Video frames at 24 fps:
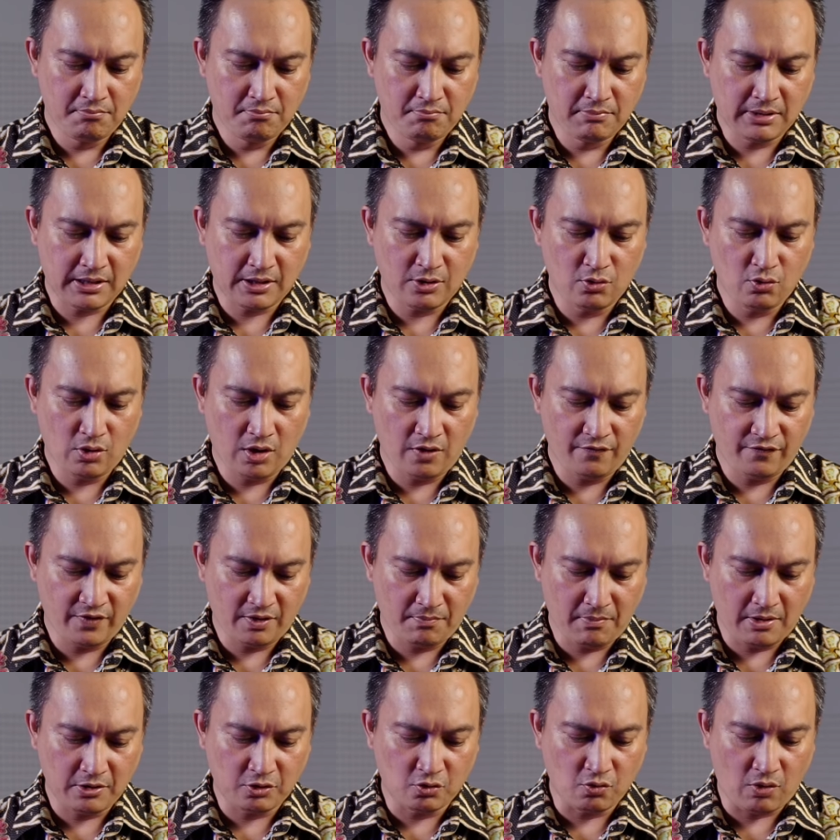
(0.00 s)
merenungkan
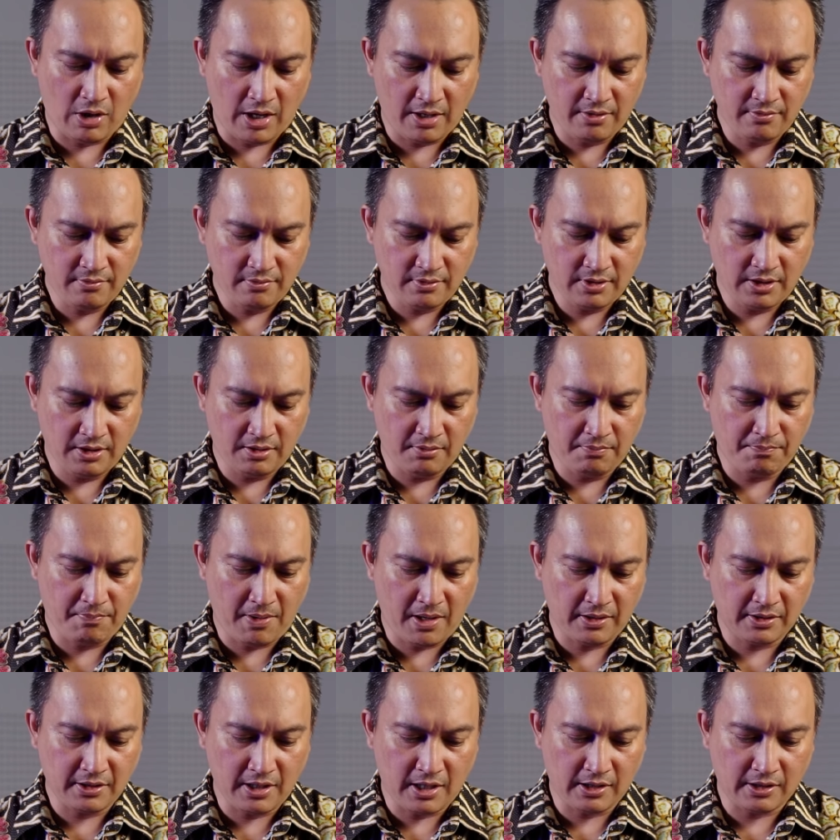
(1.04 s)
firman Tuhan di
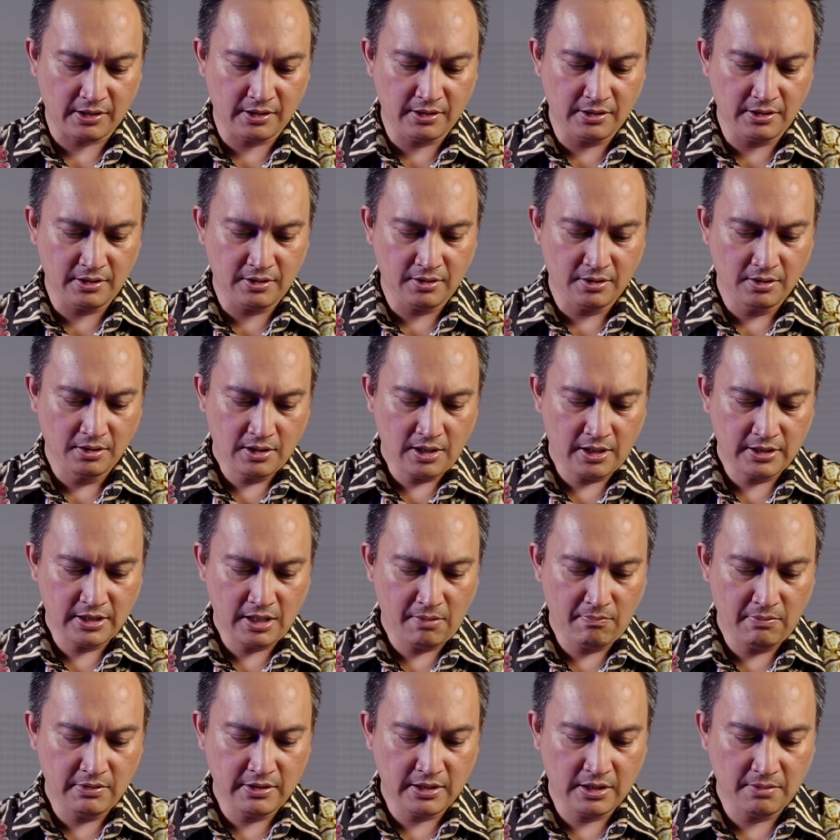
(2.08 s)
pagi hari ini yang
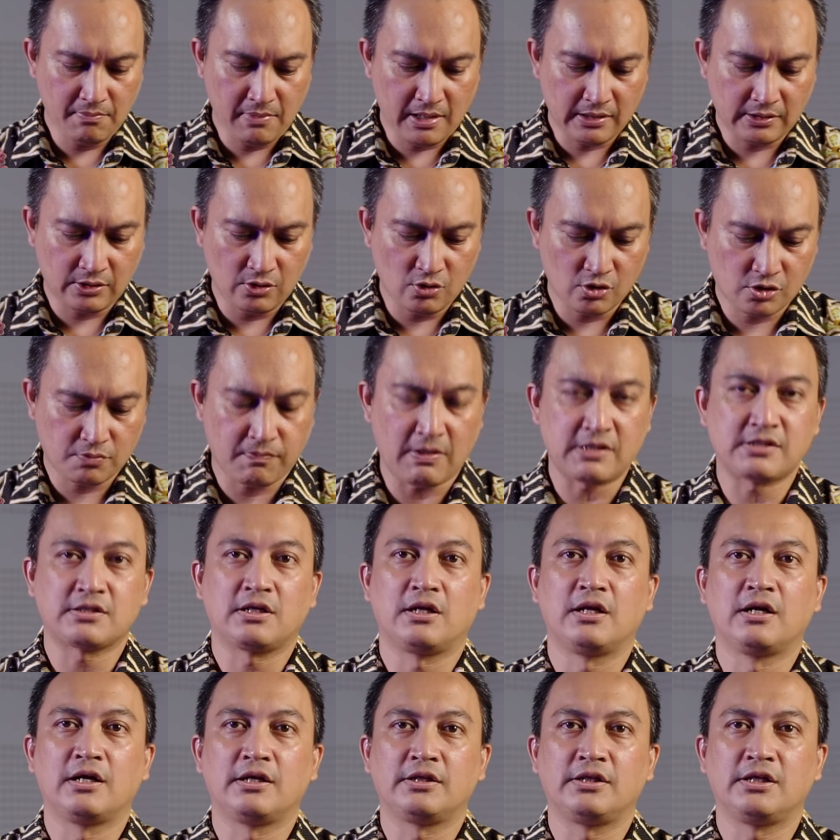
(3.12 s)
diambil dari Matius pasal
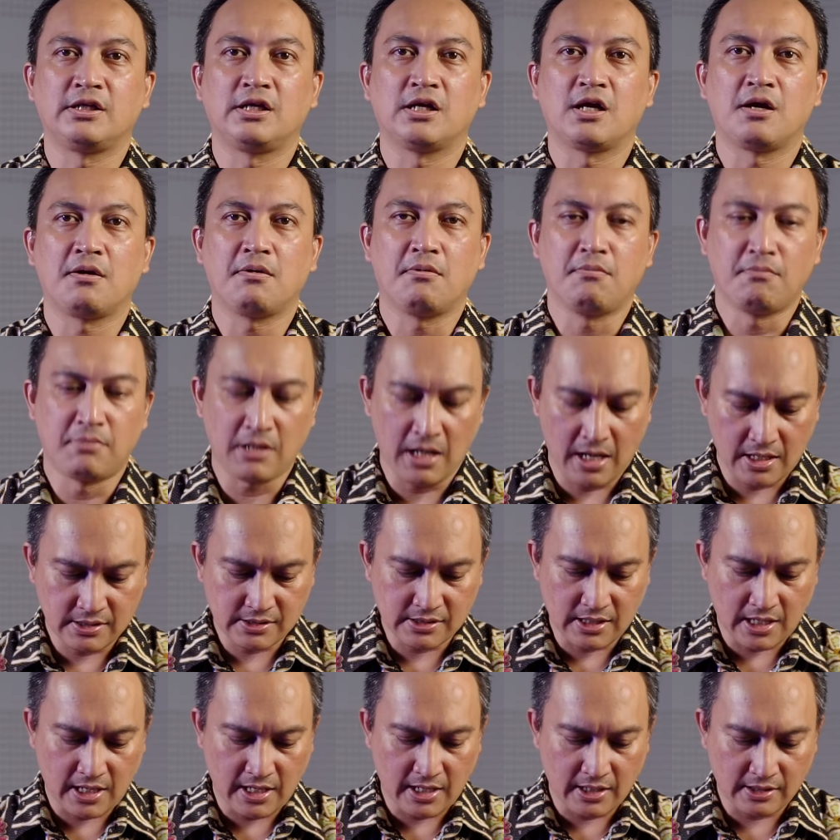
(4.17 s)
yang ke-13
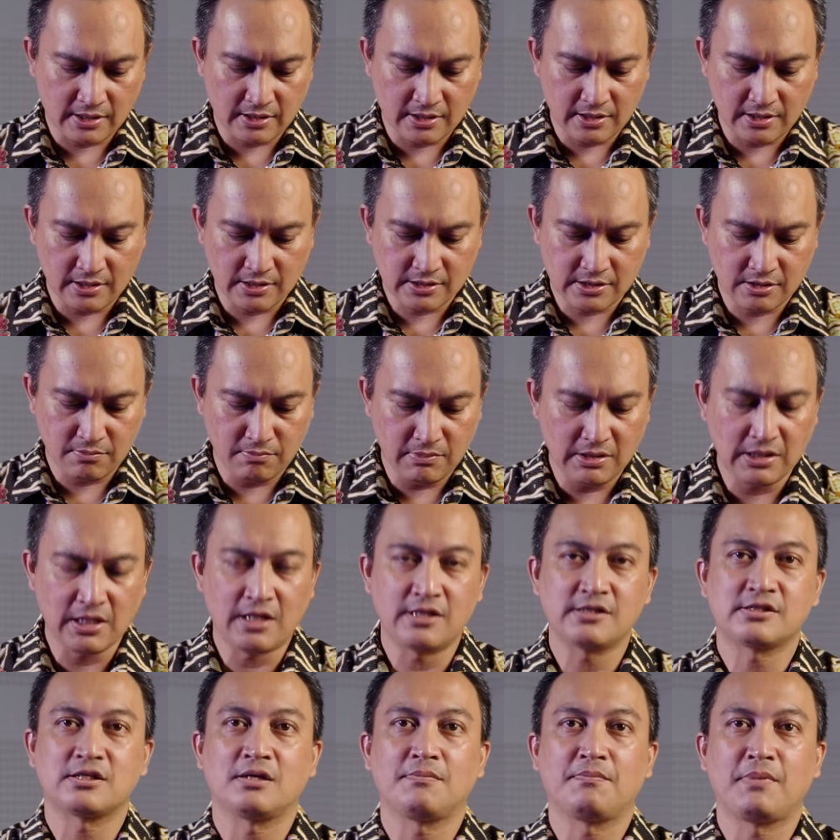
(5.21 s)
ayat
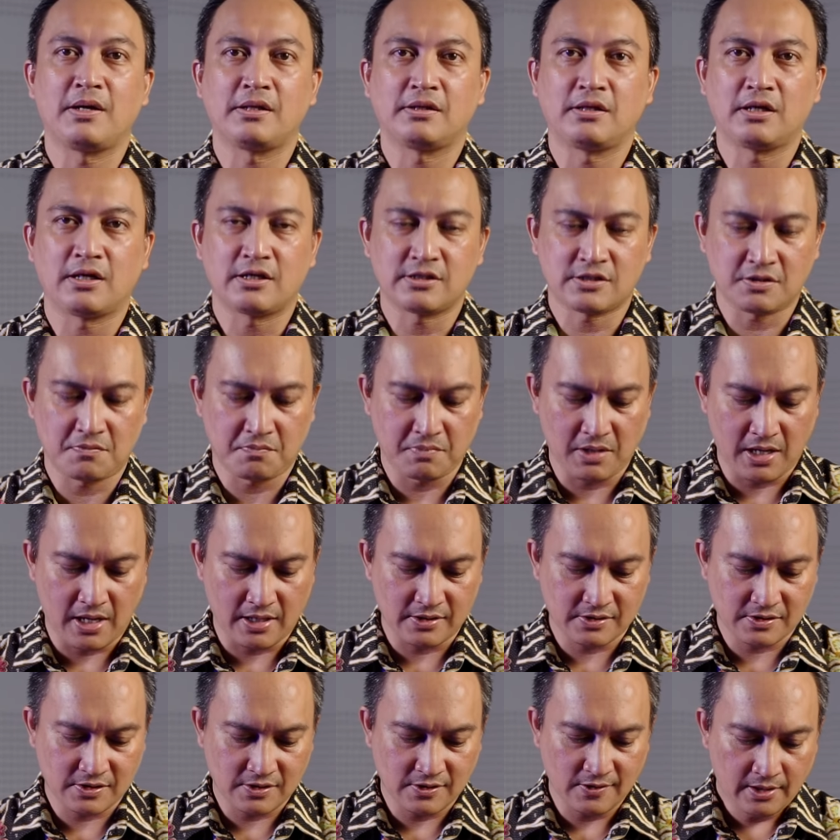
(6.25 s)
9 sampai yang
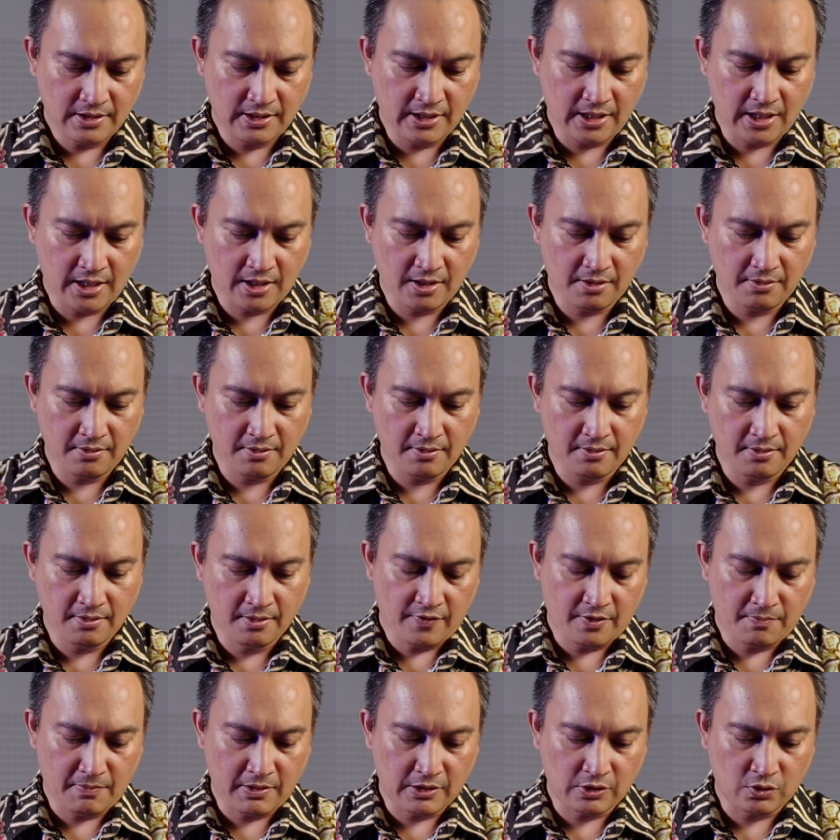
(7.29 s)
ke-11 dengan
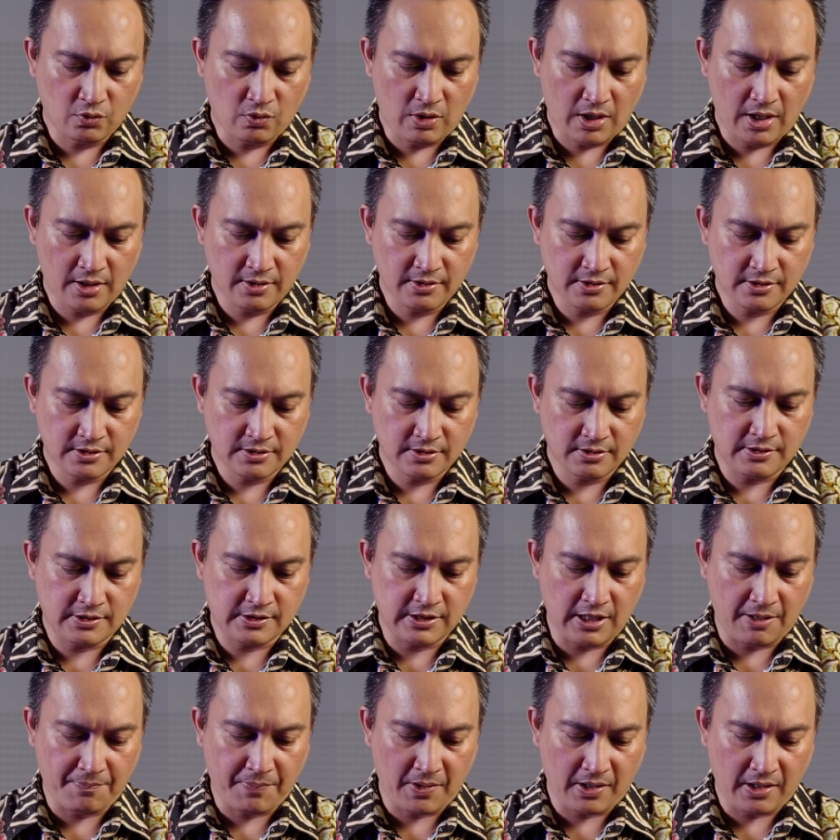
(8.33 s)
firman Tuhan,
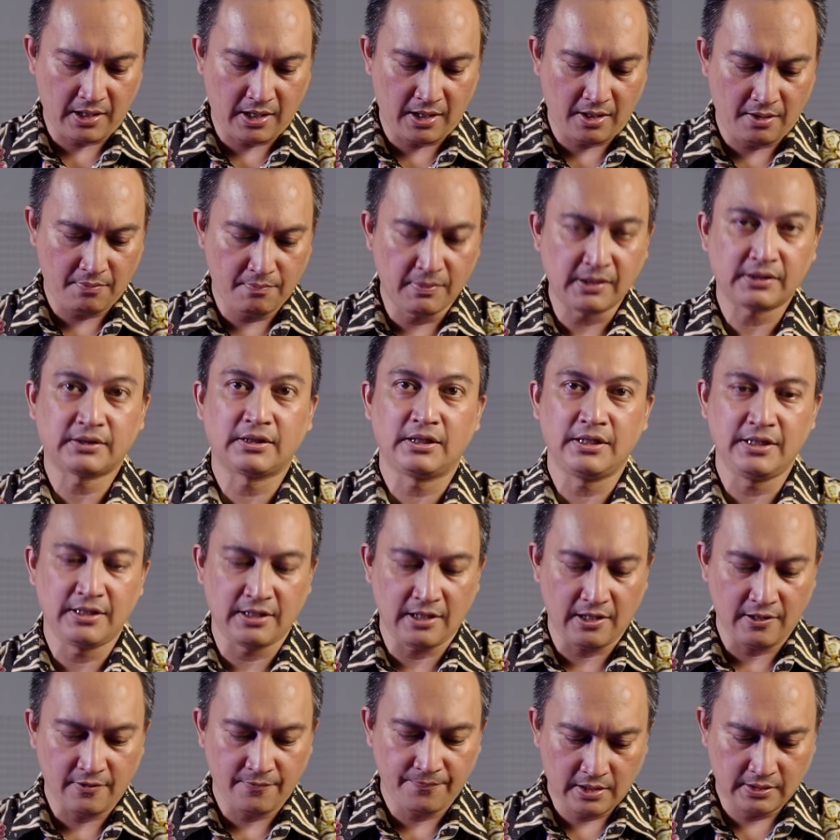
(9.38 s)
siapakah
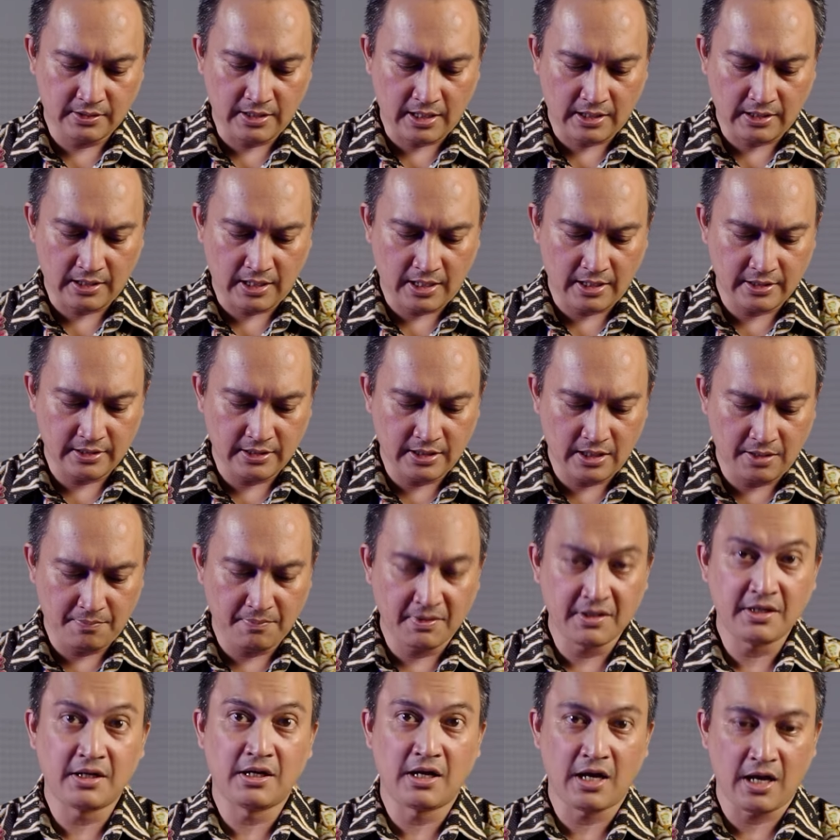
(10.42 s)
bertelinga hendaklah ia
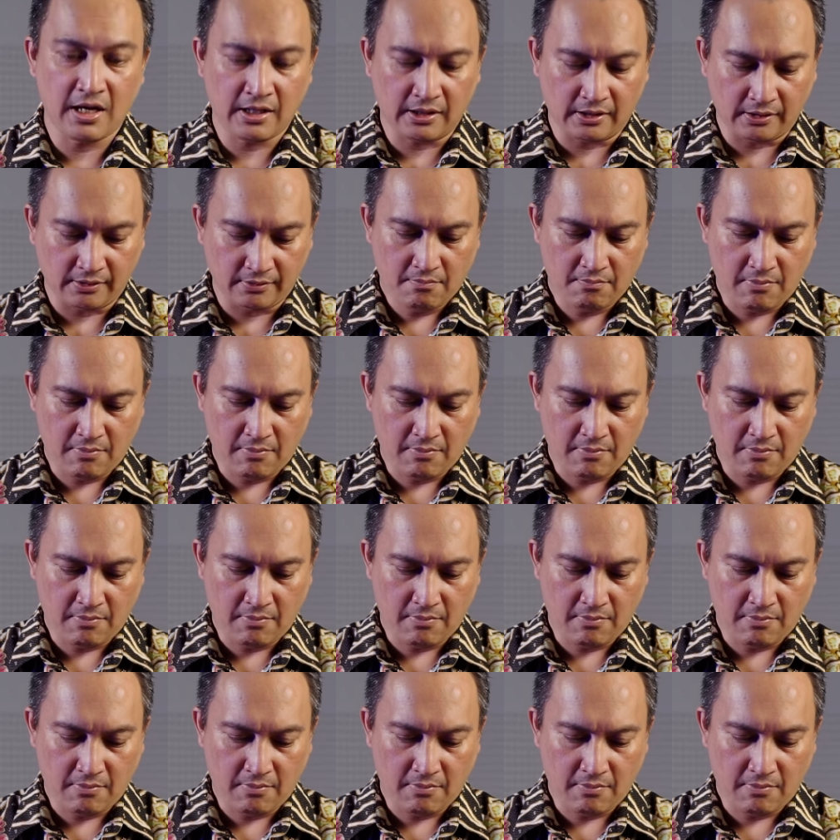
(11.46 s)
mendengar.